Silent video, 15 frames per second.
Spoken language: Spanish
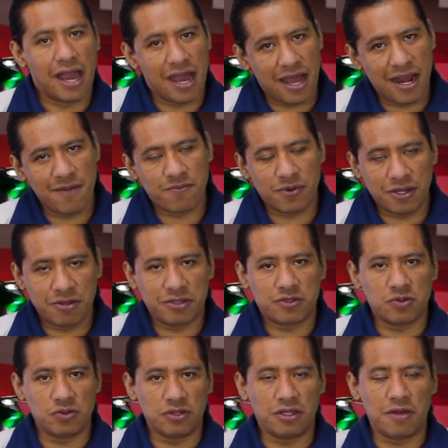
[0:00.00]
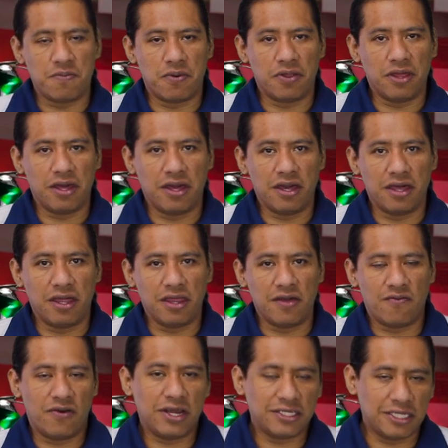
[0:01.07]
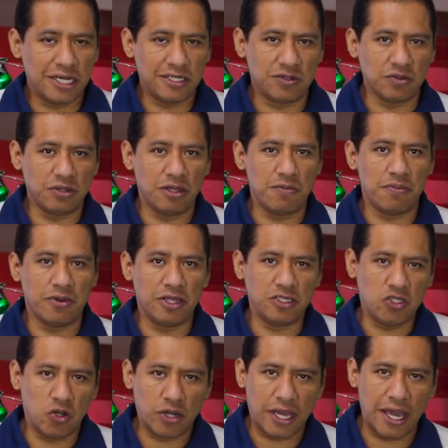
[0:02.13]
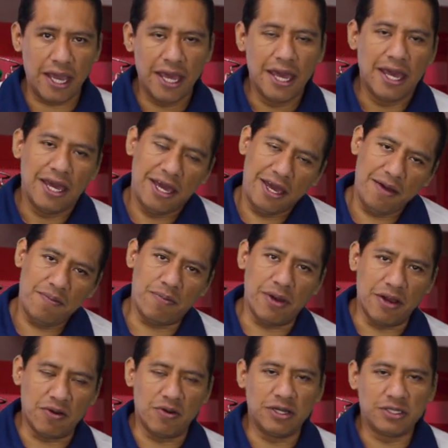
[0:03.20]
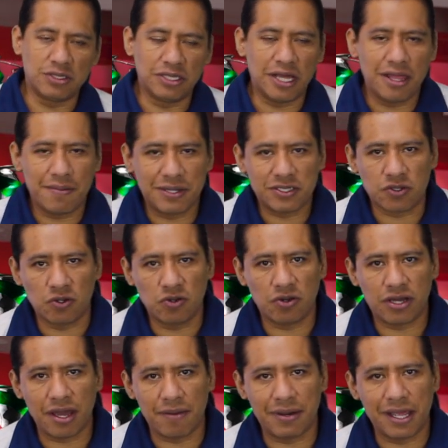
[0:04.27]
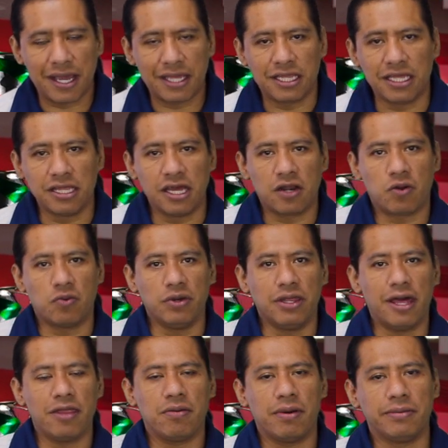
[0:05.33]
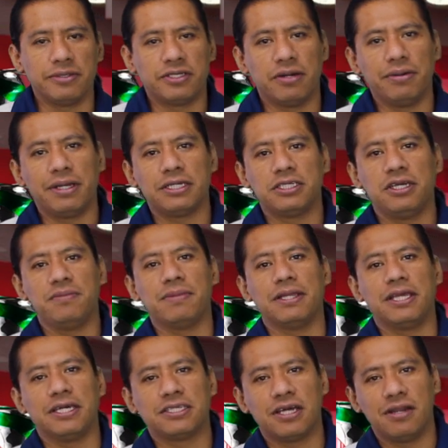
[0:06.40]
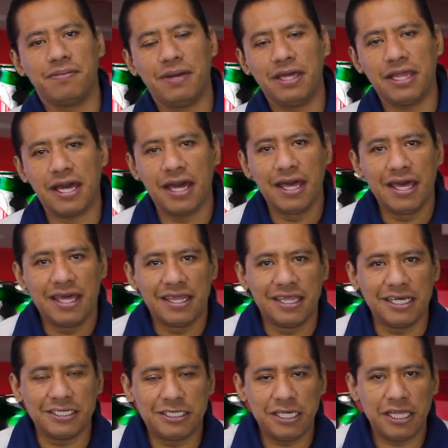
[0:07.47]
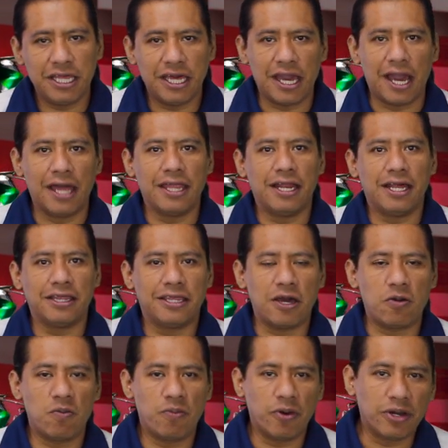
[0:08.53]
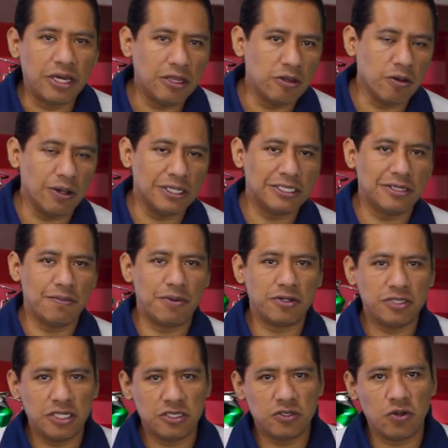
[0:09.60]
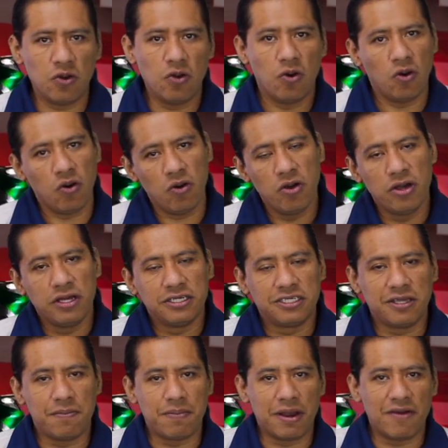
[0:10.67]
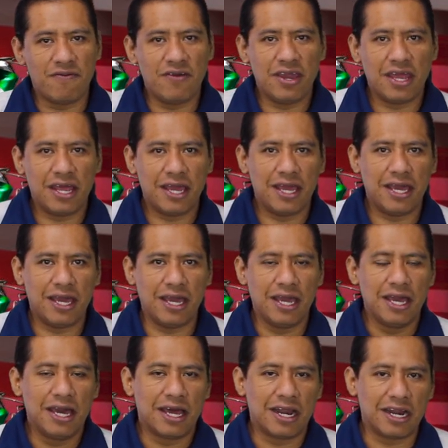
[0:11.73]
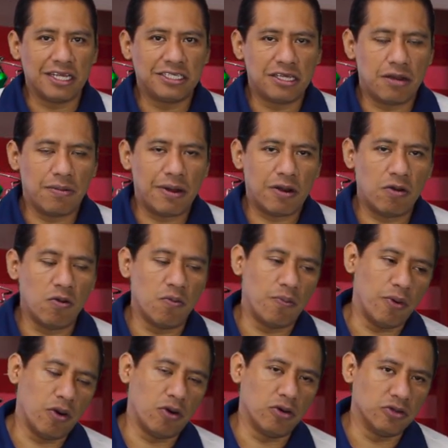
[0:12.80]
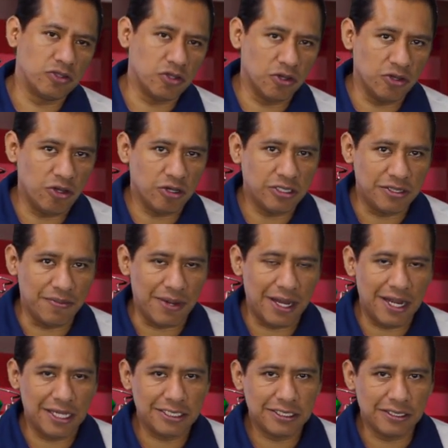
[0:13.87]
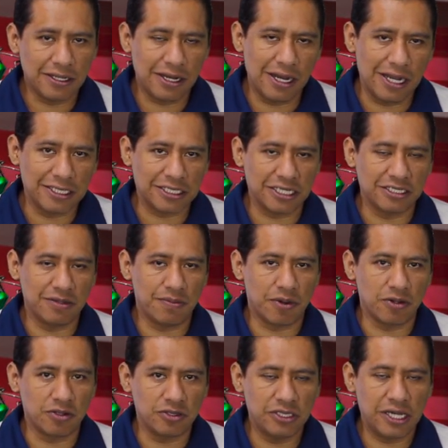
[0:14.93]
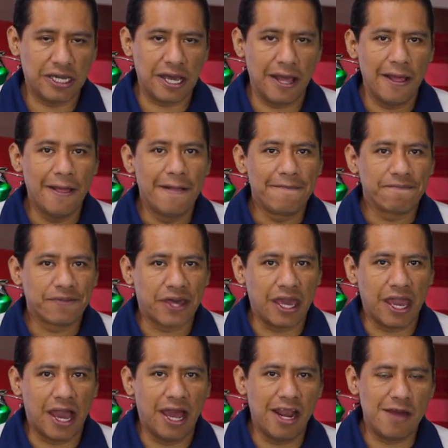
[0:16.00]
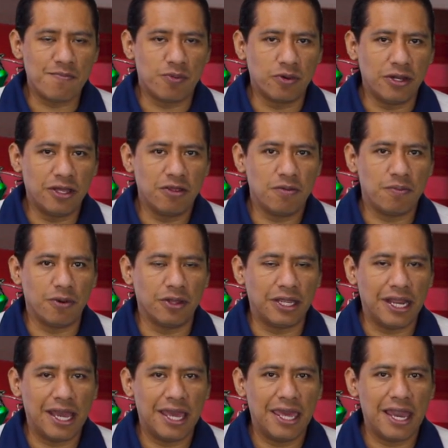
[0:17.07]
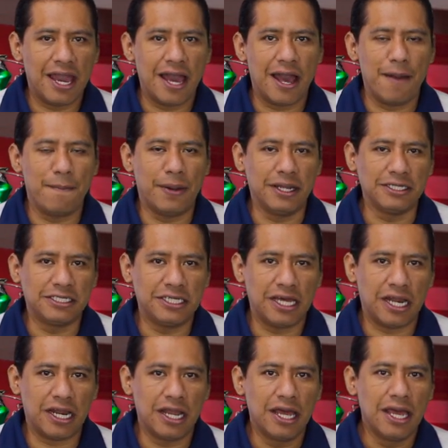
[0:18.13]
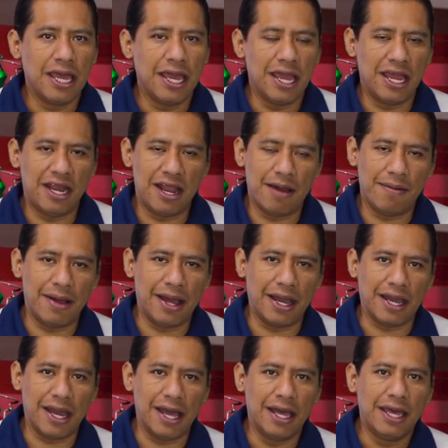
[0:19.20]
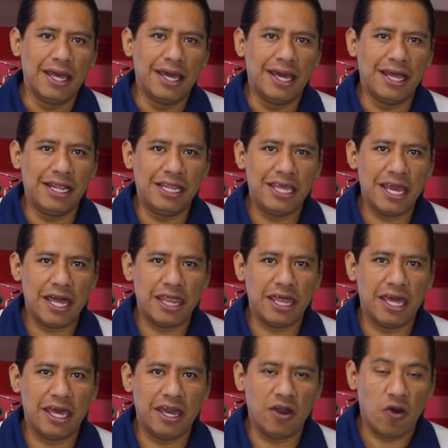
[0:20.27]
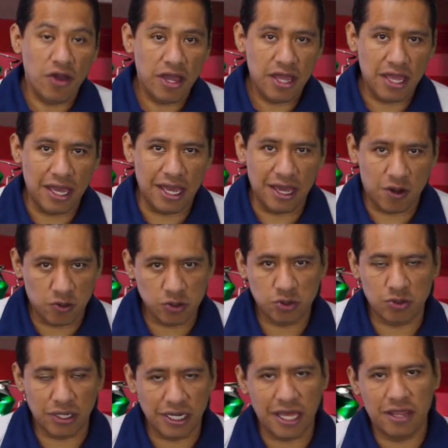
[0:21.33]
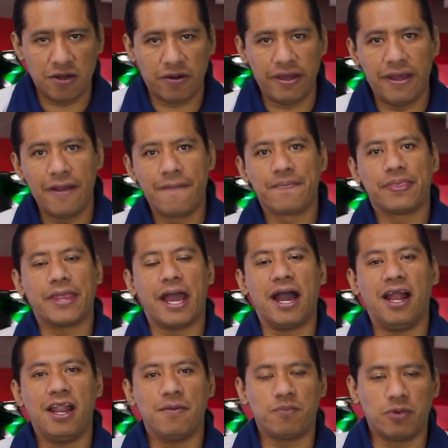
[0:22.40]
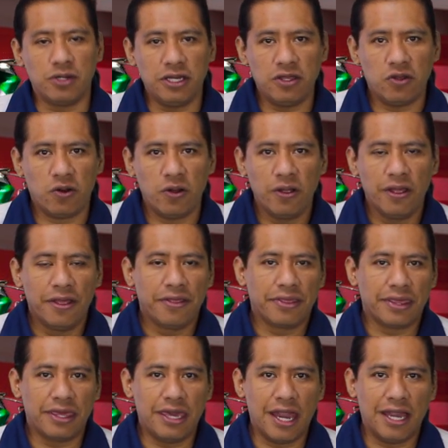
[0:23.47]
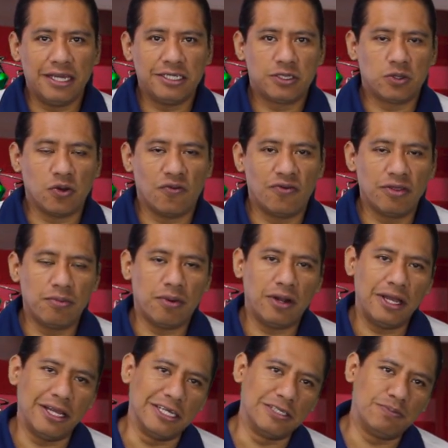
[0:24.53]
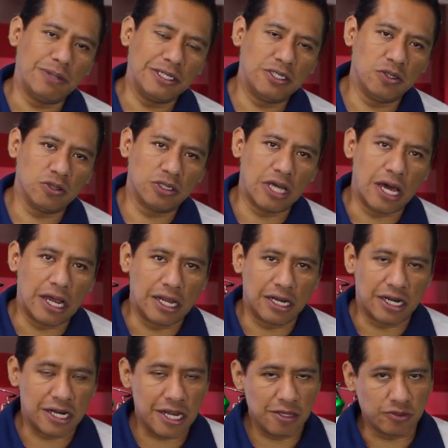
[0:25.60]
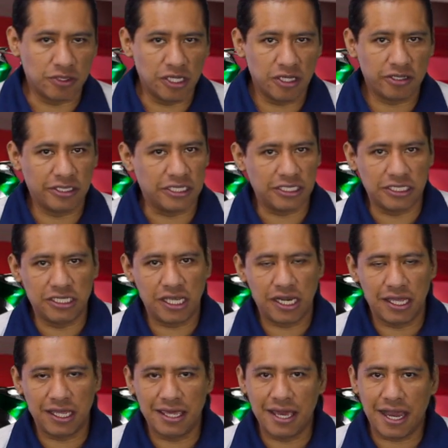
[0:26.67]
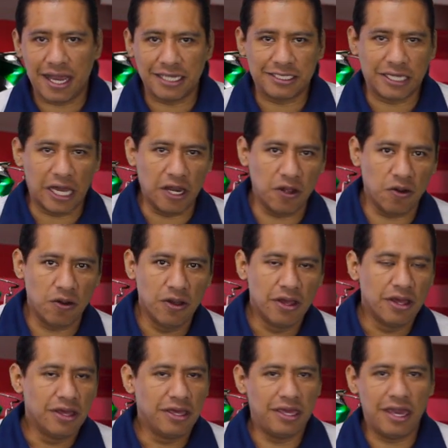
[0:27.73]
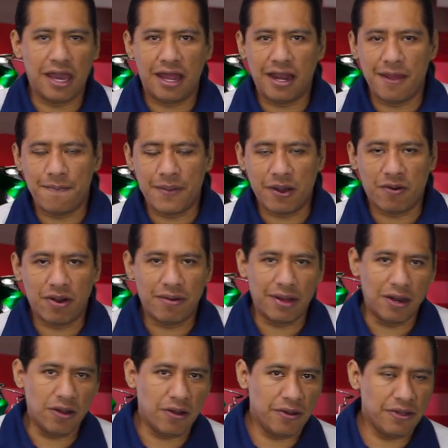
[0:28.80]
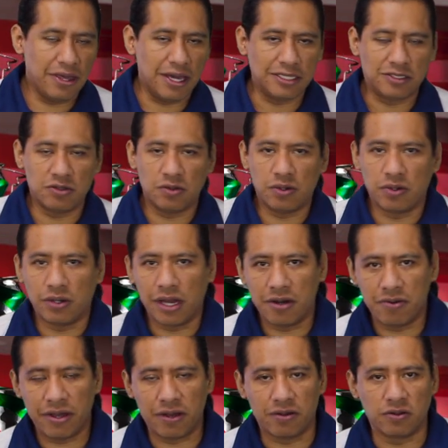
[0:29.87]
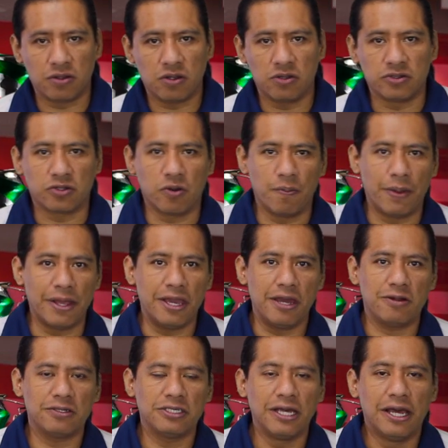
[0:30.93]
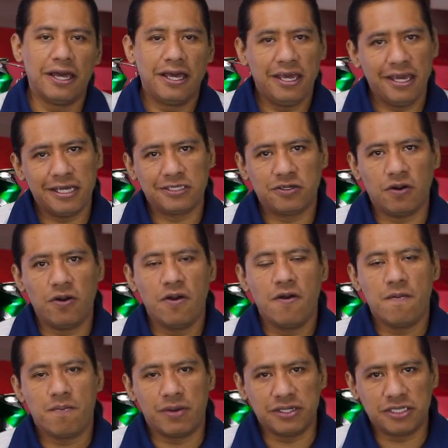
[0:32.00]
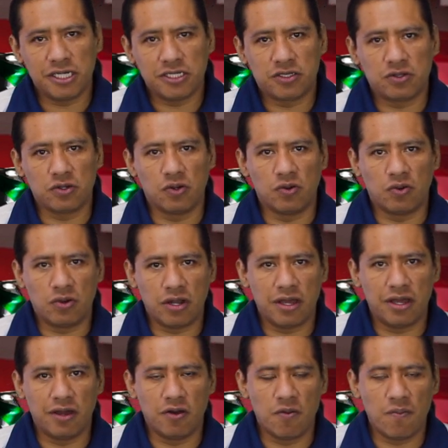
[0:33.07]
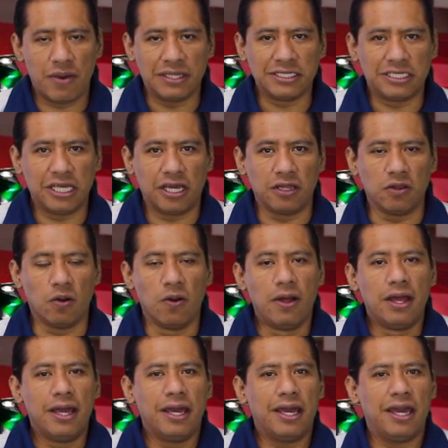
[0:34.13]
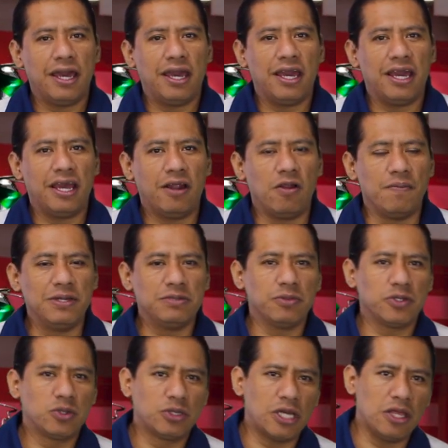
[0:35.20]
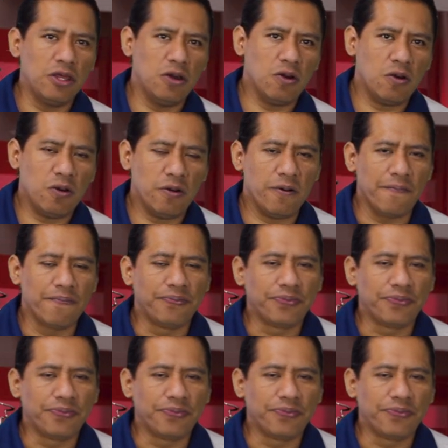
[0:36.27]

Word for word: Alan Pulido es un tipo de, fuerza, es un tipo de choque y bueno, es nada más con lo que habría que tener cuidado. Vamos a ver si Matías Almeida decide adelantar un poquito este proceso o si prefiere reservarlo un poco. Son dos semanas las que se pronostica que Alan Pulido podría ya aparecer en la banca. El día de hoy, justo el día de hoy, Alan Pulido ya hizo fútbol en espacios reducidos, es decir, ya cascareó, ya le pegó al balón, ya estuvo jugando ahí con todos los compañeros y eso pues es un, eh, buen signo. Eh, lo mismo sucedió